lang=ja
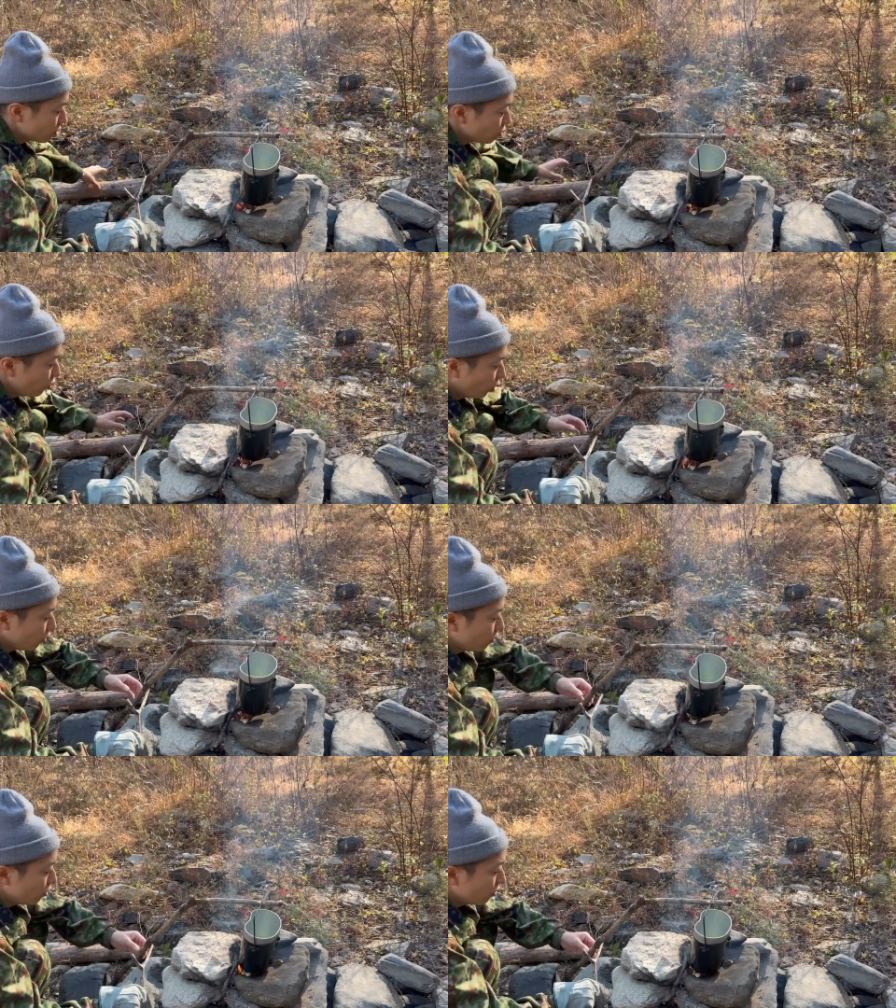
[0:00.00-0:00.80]
こ
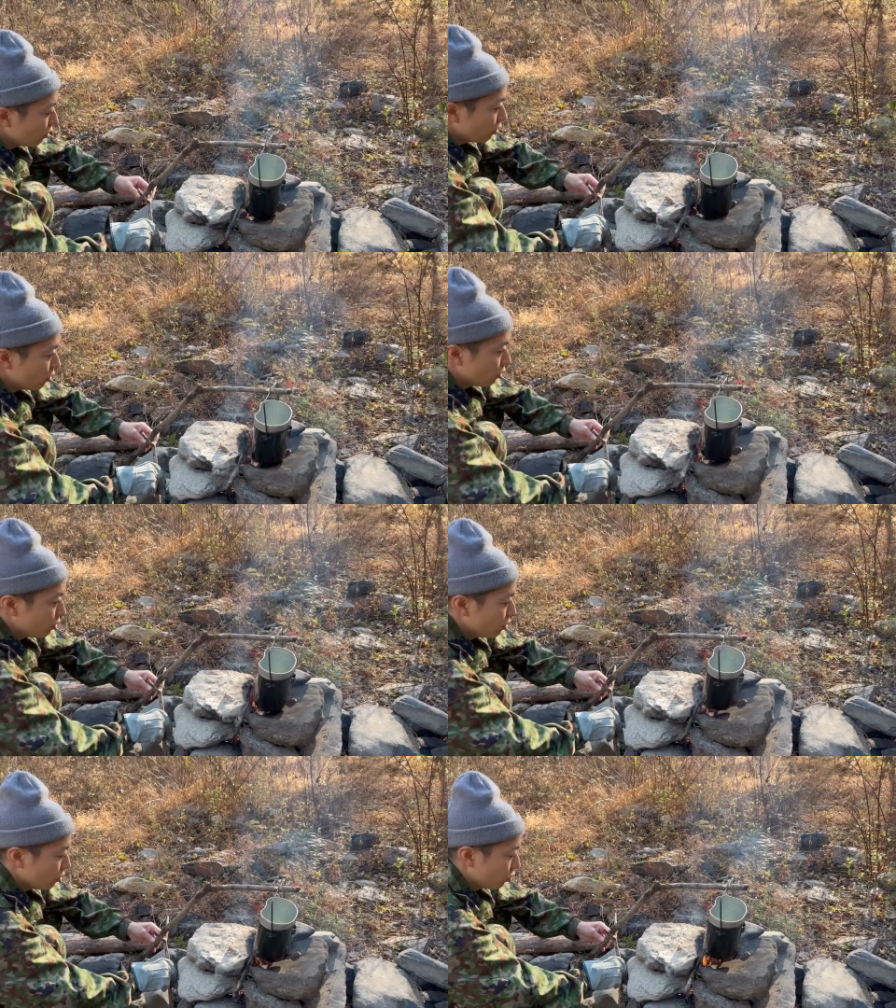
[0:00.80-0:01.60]

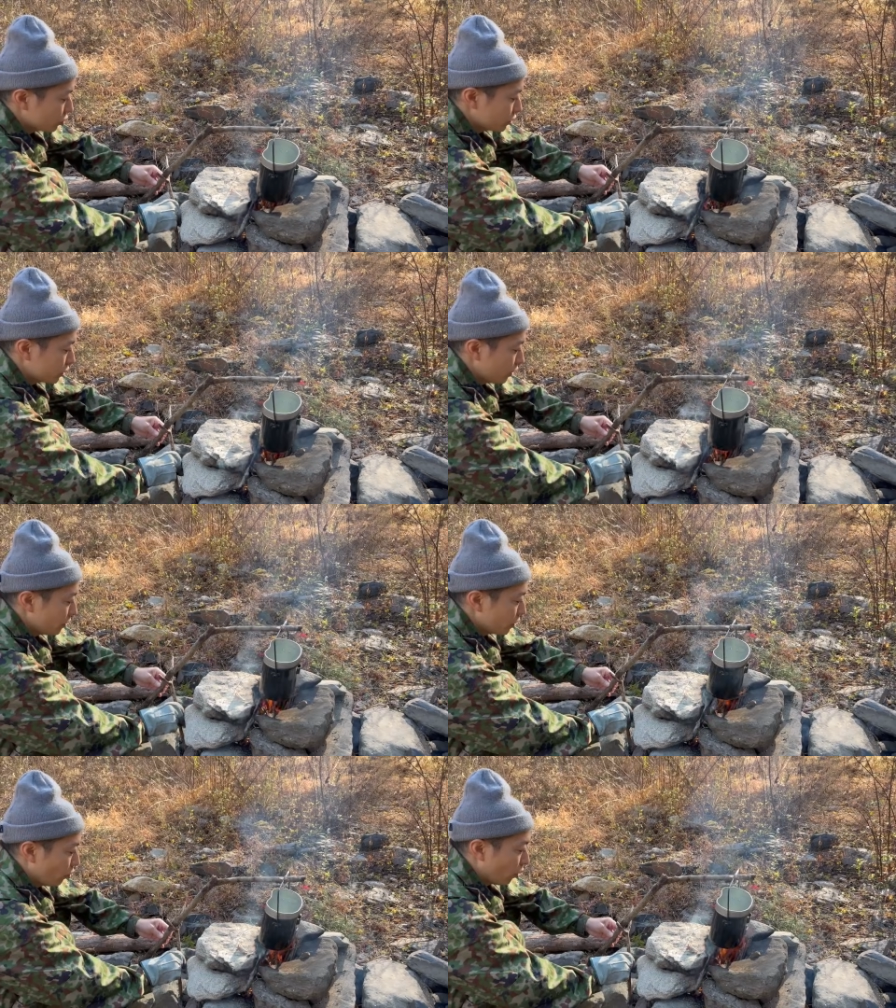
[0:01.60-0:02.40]
うこっち側
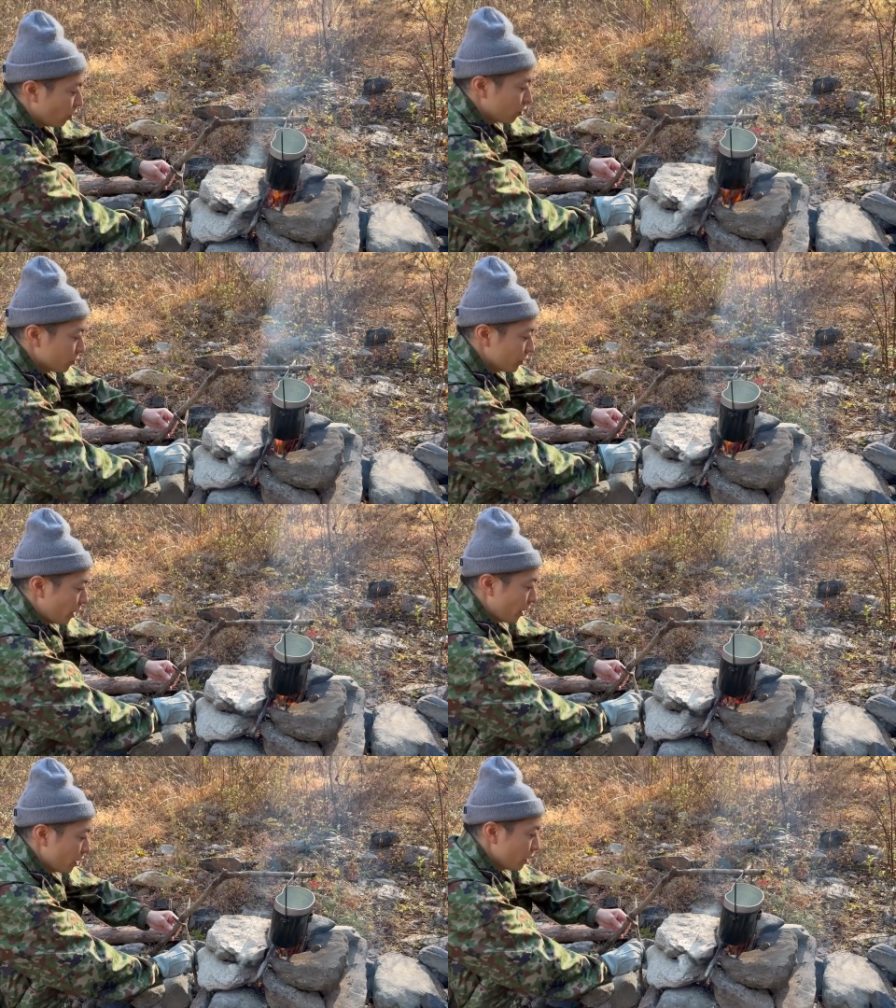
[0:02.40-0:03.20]
にこう
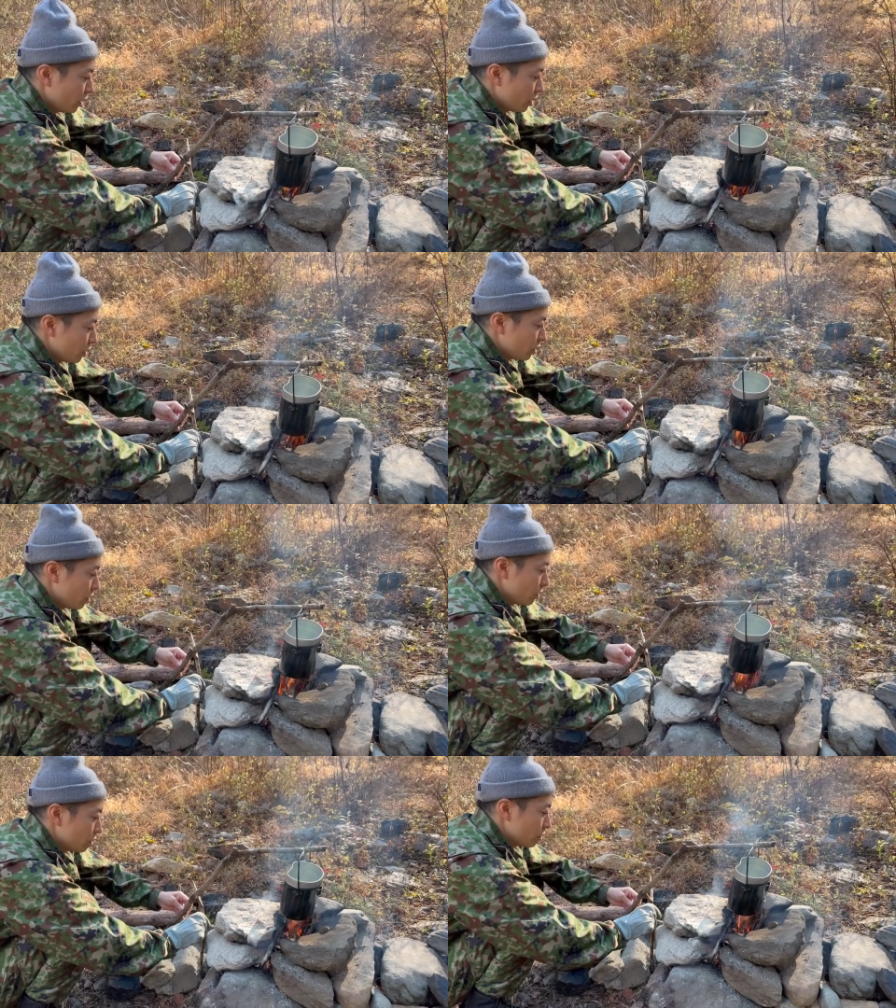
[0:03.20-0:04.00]
ね
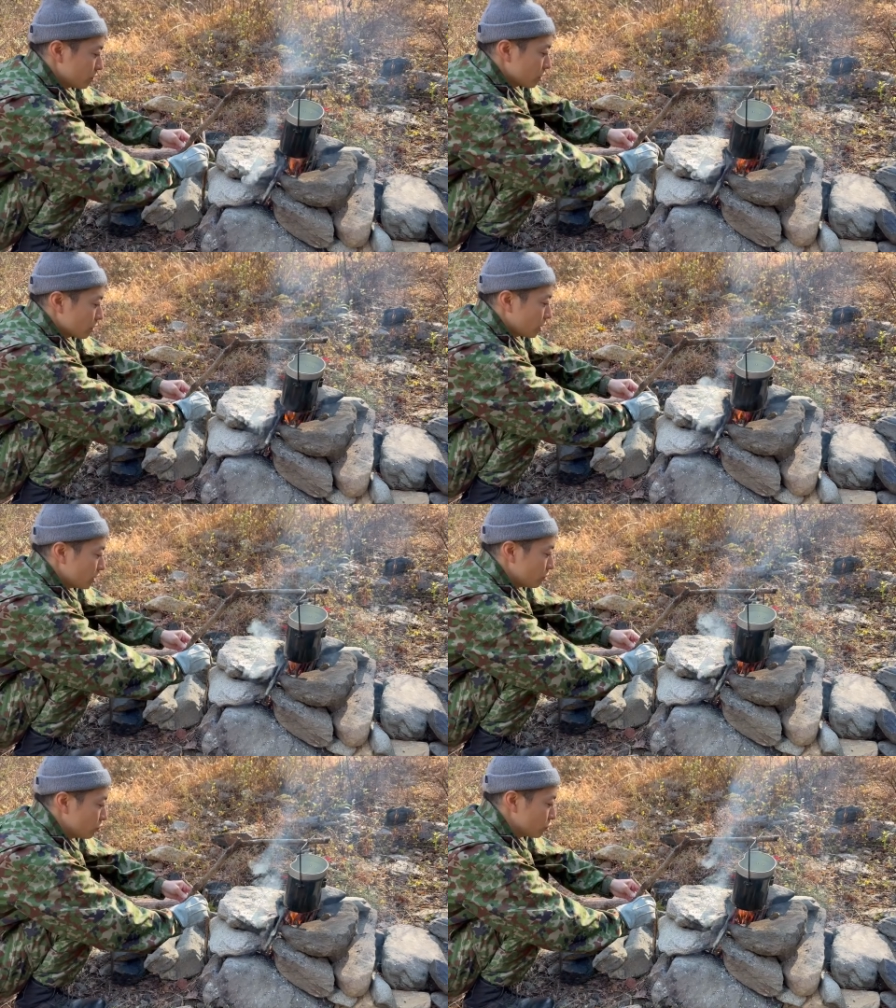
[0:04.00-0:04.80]
立
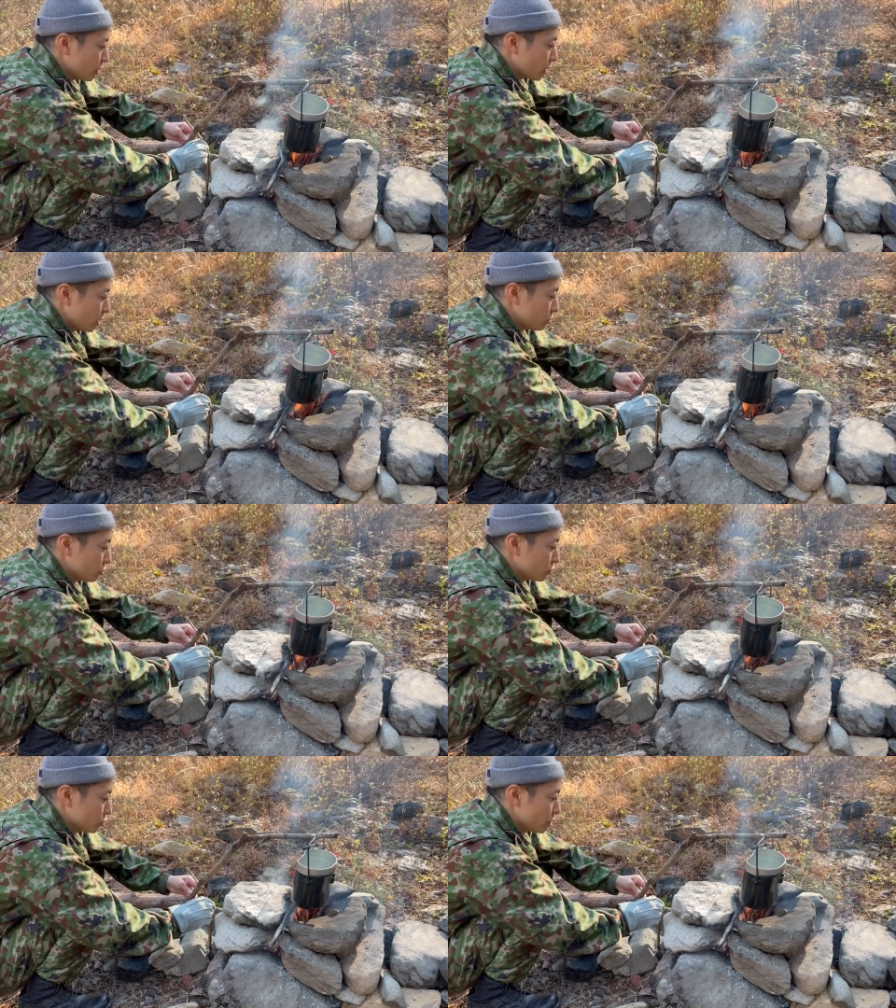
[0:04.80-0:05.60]
てることで角
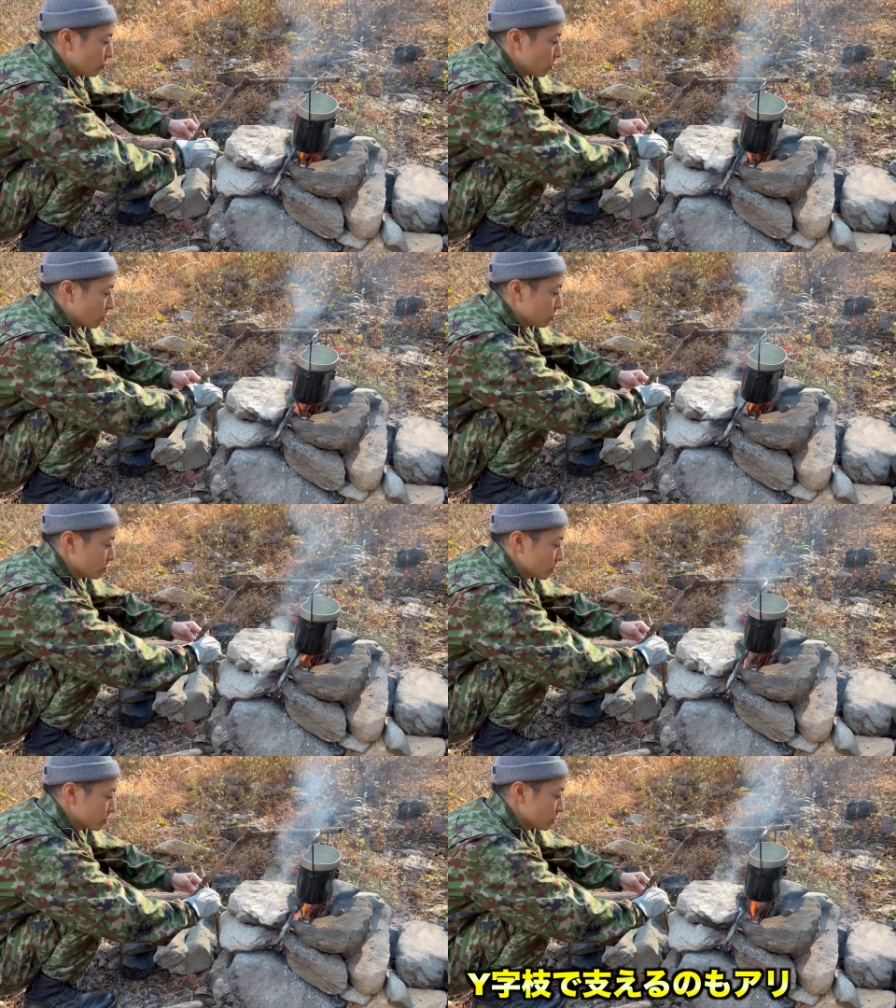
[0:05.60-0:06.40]
度調整も可能で
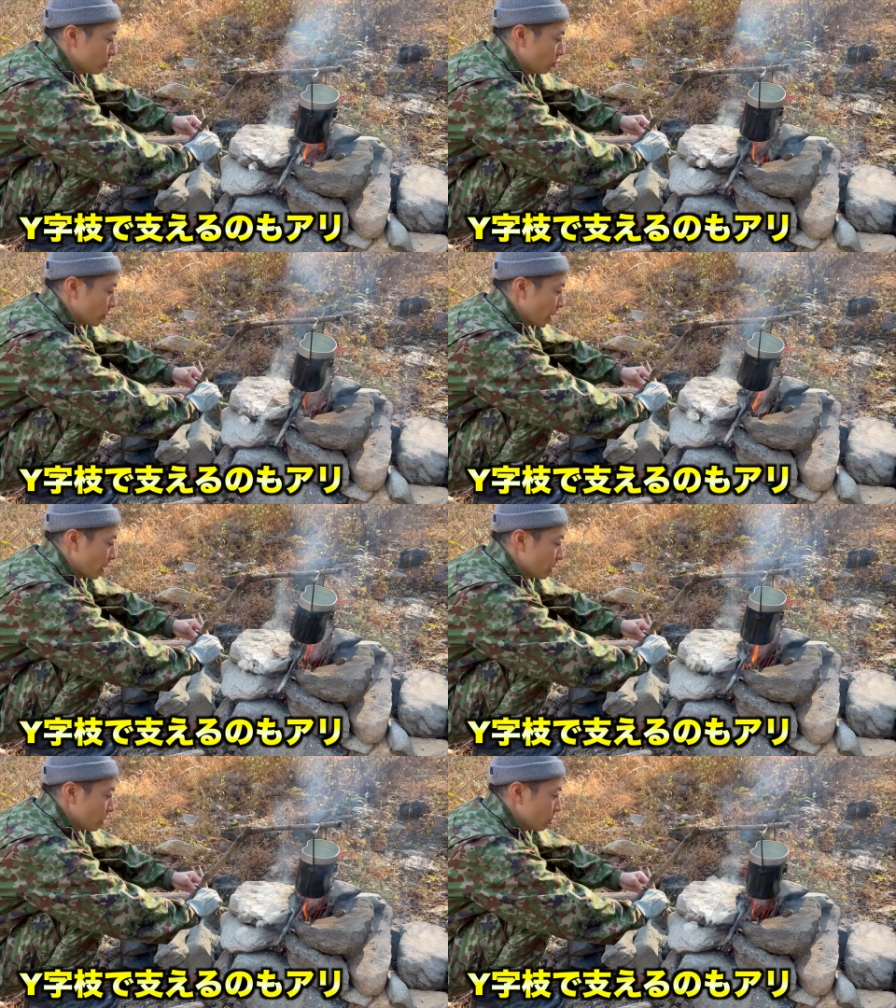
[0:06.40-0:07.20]
ございます。こうね、
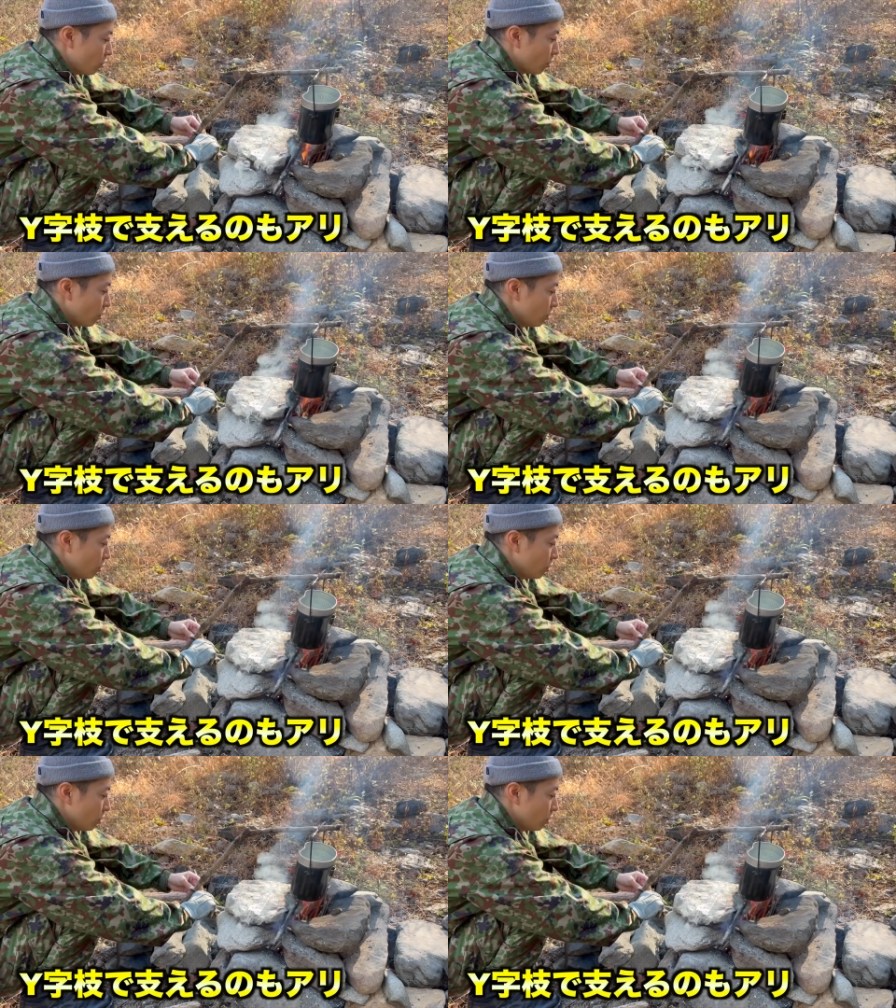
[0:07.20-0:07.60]
こ